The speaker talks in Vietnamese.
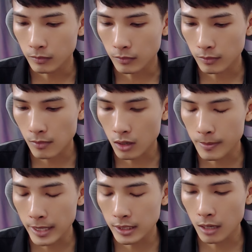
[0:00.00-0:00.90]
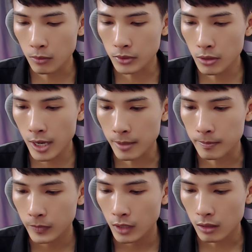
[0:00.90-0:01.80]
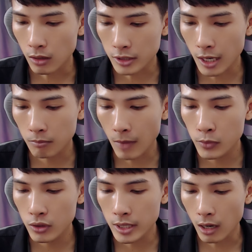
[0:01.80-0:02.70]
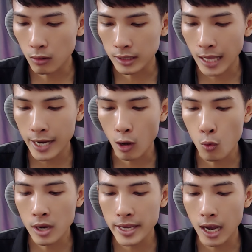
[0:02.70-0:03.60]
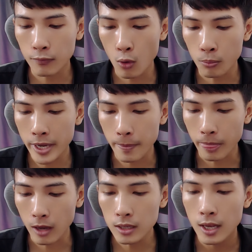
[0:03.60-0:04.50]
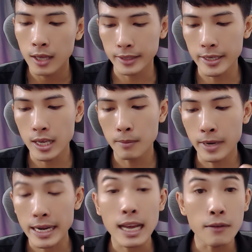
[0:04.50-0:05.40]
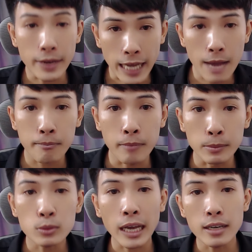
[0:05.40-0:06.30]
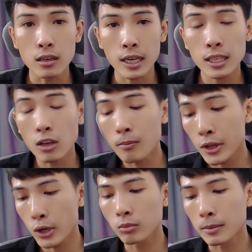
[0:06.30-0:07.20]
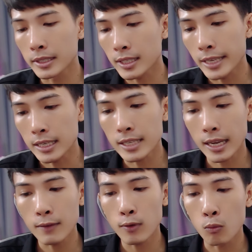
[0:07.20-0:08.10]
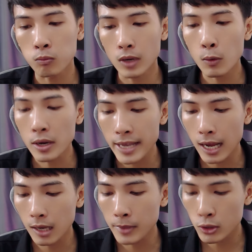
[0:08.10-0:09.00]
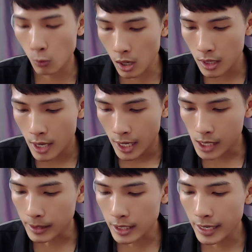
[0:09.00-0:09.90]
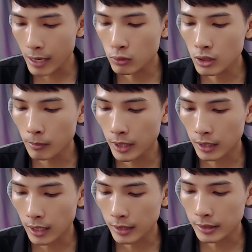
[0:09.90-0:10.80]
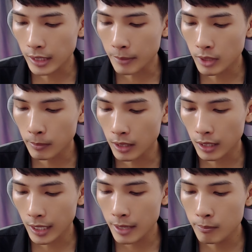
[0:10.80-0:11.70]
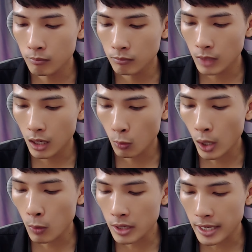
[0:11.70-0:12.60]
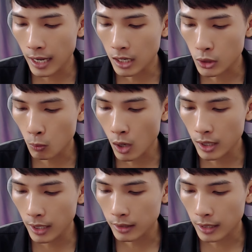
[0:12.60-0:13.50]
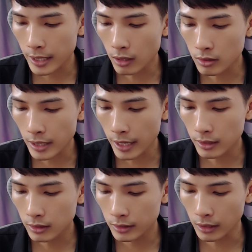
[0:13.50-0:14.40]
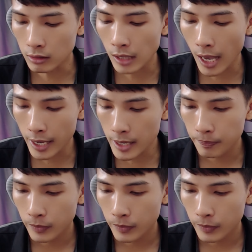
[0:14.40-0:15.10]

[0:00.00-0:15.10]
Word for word: và các bạn sẽ đợi một xíu ha rồi xong bấm như chỗ là thay đổi quốc gia hoặc vùng nha đó tại vì mình đang ở Việt Nam mình muốn tải được cái tiktok bên Trung thì mình sẽ chuyển sang cái vùng cái quốc gia là bên Trung Quốc các bạn sẽ kéo xuống cho mình là tìm cho mình là cái à, quái quốc gia là Trung Quốc ha đây nó sẽ chữ T á